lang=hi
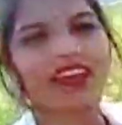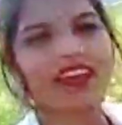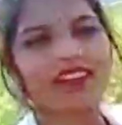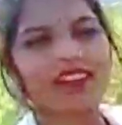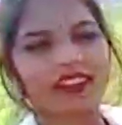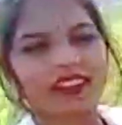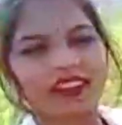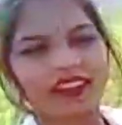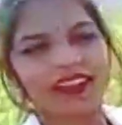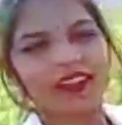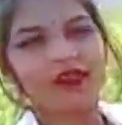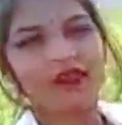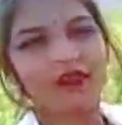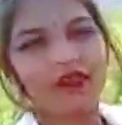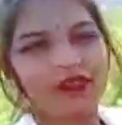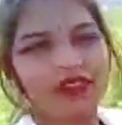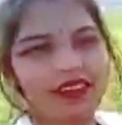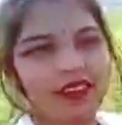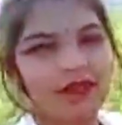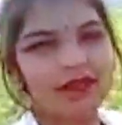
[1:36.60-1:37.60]
वाले हैं पीले
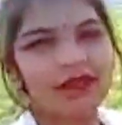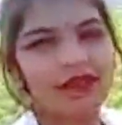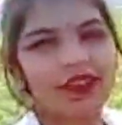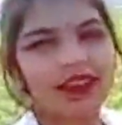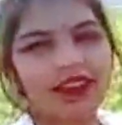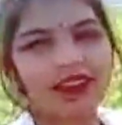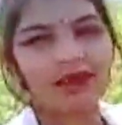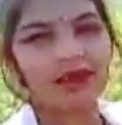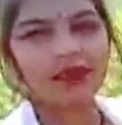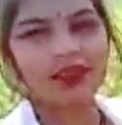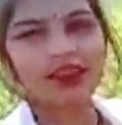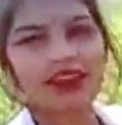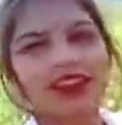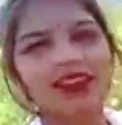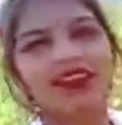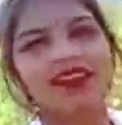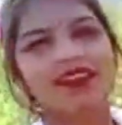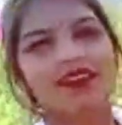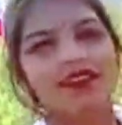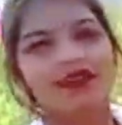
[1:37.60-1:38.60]
पीले में
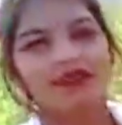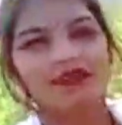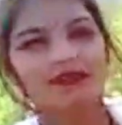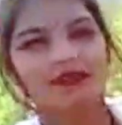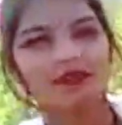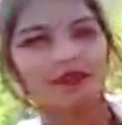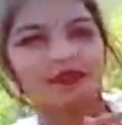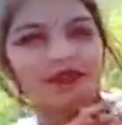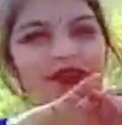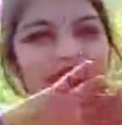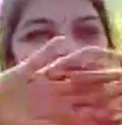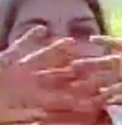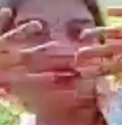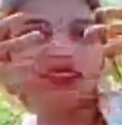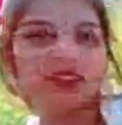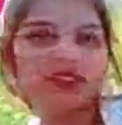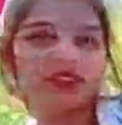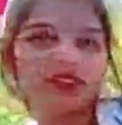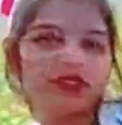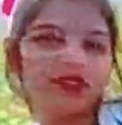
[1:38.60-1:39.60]

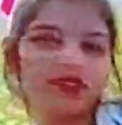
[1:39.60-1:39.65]
वीडियो